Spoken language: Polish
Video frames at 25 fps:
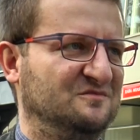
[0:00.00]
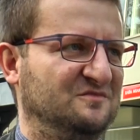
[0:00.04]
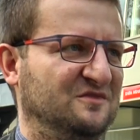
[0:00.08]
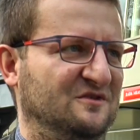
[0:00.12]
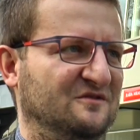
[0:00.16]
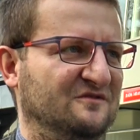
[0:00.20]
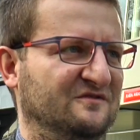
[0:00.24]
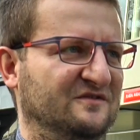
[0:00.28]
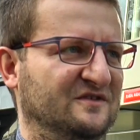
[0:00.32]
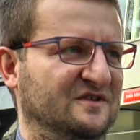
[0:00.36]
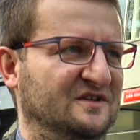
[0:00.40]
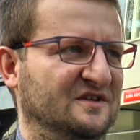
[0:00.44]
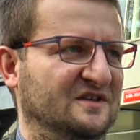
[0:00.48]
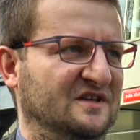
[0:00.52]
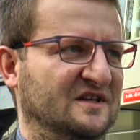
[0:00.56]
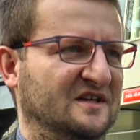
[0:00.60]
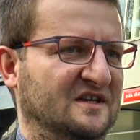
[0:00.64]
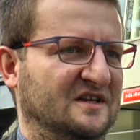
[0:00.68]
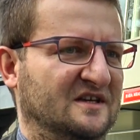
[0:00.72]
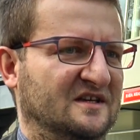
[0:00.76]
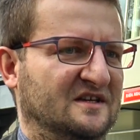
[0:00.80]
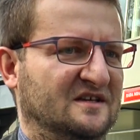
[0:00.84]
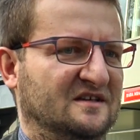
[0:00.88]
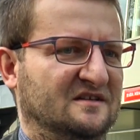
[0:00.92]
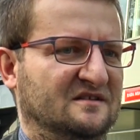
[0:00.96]
lipowy,
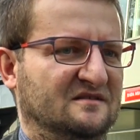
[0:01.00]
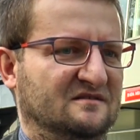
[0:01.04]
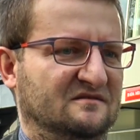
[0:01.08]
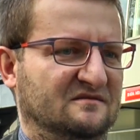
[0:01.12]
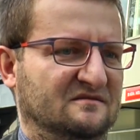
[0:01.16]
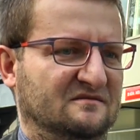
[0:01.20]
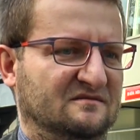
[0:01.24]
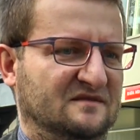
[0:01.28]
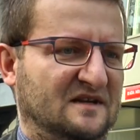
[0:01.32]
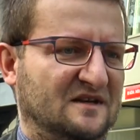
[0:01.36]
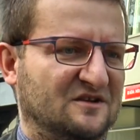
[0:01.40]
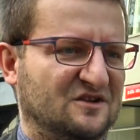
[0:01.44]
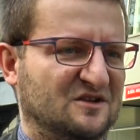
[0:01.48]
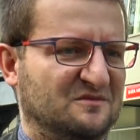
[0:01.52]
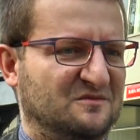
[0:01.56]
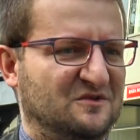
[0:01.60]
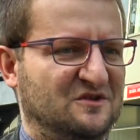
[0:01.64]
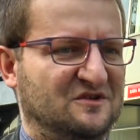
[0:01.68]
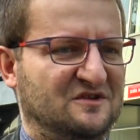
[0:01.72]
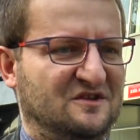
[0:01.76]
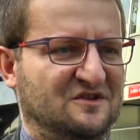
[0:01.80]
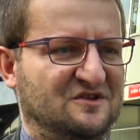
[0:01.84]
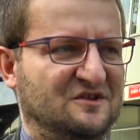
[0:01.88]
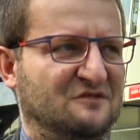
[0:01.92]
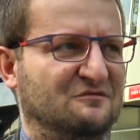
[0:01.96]
także
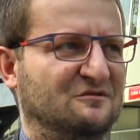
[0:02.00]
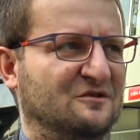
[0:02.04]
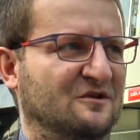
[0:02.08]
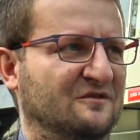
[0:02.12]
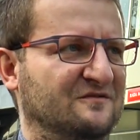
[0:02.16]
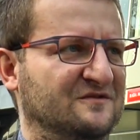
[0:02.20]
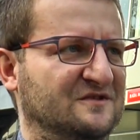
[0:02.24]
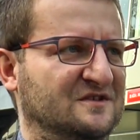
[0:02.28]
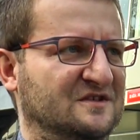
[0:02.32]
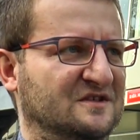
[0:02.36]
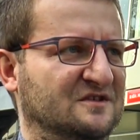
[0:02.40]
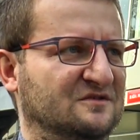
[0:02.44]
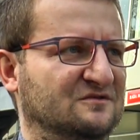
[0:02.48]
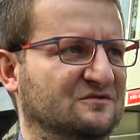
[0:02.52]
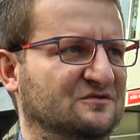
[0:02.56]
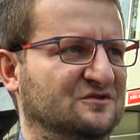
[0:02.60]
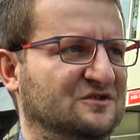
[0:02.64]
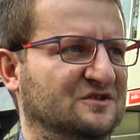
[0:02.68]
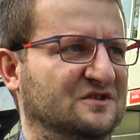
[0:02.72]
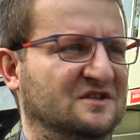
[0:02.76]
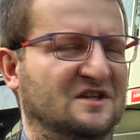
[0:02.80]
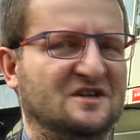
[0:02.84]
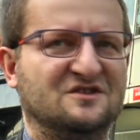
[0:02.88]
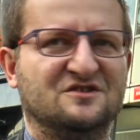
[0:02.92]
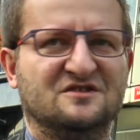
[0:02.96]
myślę działkowcy,
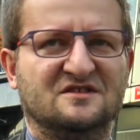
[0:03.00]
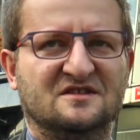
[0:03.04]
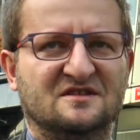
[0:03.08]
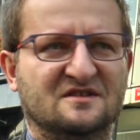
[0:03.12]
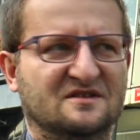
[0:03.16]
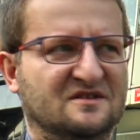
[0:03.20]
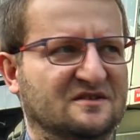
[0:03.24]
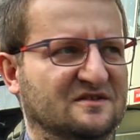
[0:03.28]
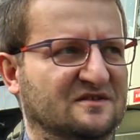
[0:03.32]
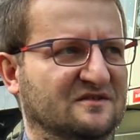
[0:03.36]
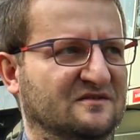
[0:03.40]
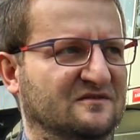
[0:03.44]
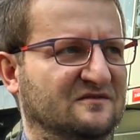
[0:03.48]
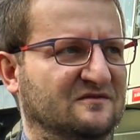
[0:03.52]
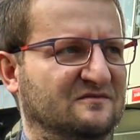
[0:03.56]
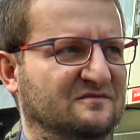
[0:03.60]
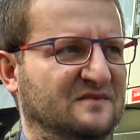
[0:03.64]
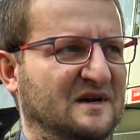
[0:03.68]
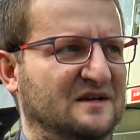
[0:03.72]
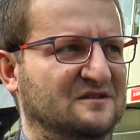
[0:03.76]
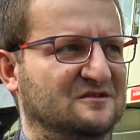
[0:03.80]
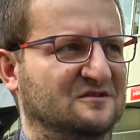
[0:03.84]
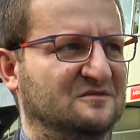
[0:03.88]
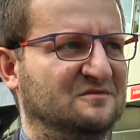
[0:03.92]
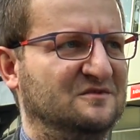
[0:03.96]
którzy też
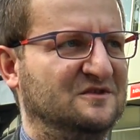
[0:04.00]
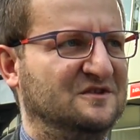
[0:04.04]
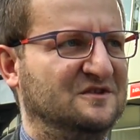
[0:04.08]
bardzo